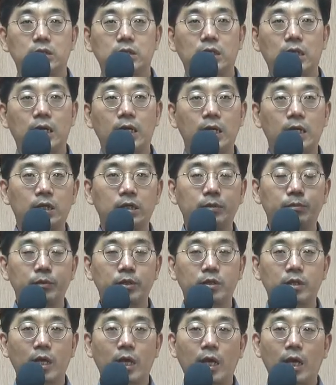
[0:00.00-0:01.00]

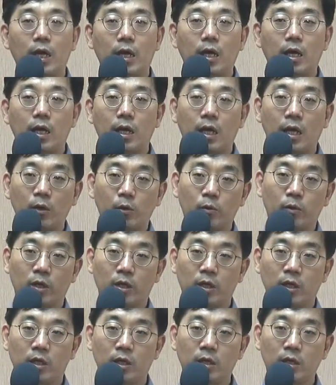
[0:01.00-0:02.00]
하나님이
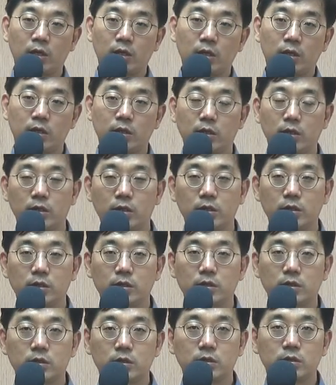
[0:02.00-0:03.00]
에녹에게
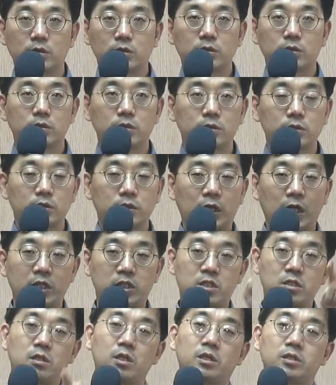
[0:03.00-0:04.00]

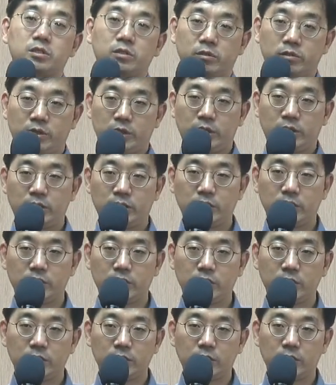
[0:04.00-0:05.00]
계시를 하신 거야.
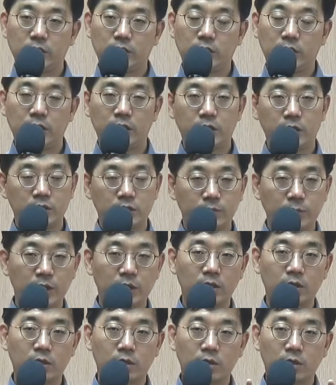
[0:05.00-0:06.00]

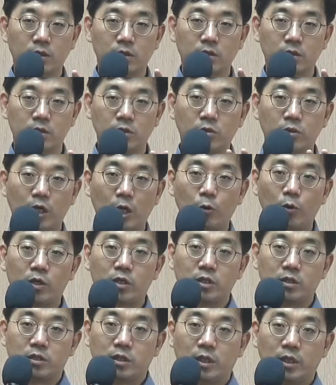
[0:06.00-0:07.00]
하나님의 이런
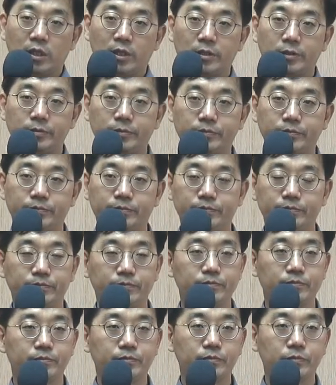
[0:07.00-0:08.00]
계획이 있다.
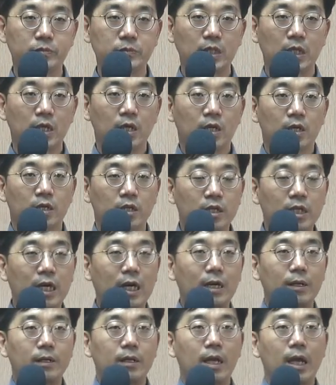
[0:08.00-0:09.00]

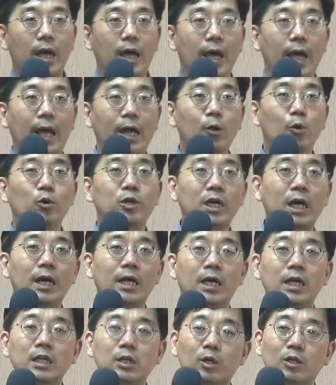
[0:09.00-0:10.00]
그러니까 에녹이
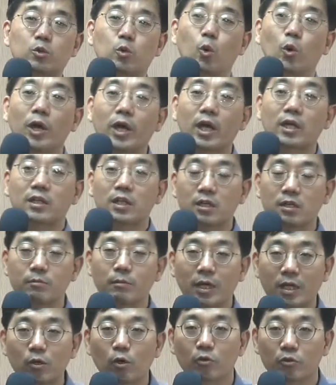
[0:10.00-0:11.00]
하나님과 동행했다는
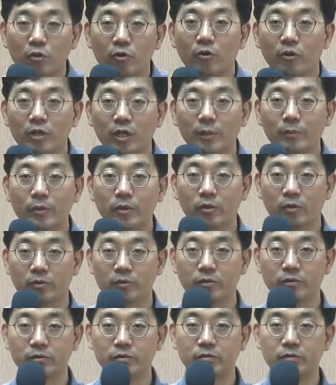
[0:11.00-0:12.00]
말이 어떤 거냐면
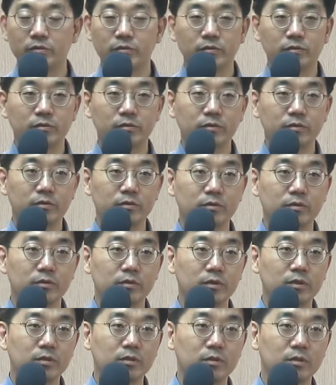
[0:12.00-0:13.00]

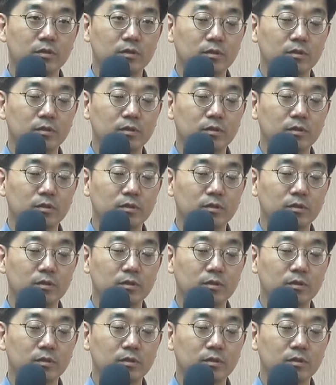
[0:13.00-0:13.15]
응?